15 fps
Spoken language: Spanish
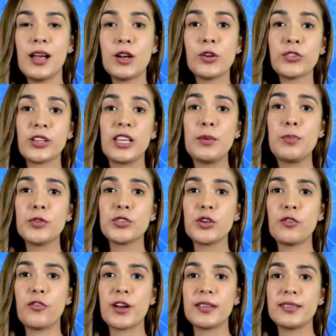Los equipos
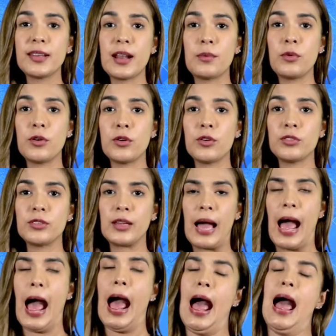que ofrecen abonos,
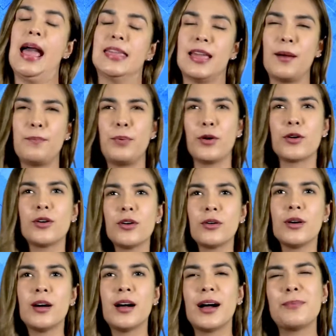ay, ¿a poco,
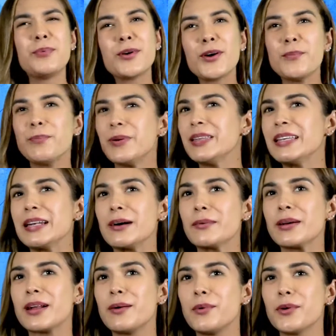¿a poco pueden
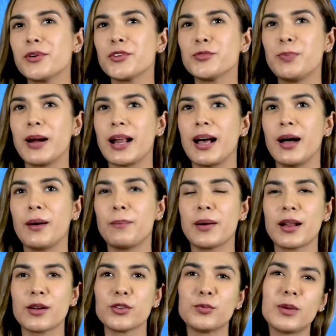haber abonos para,
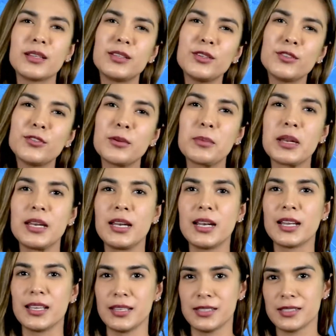los partidos
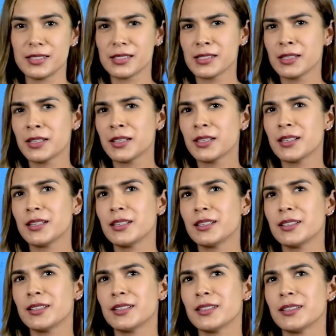femeniles? les
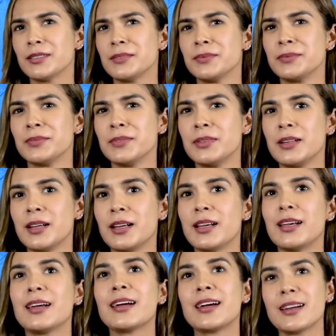pagan.
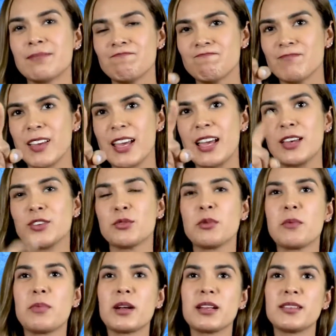Eso
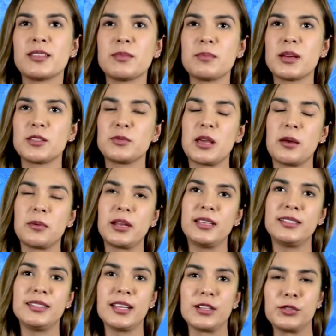me parece más viable
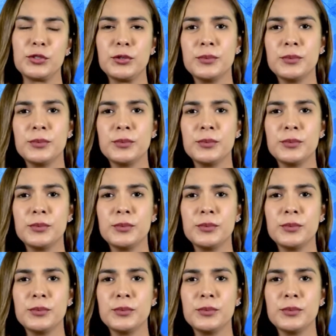y cierto.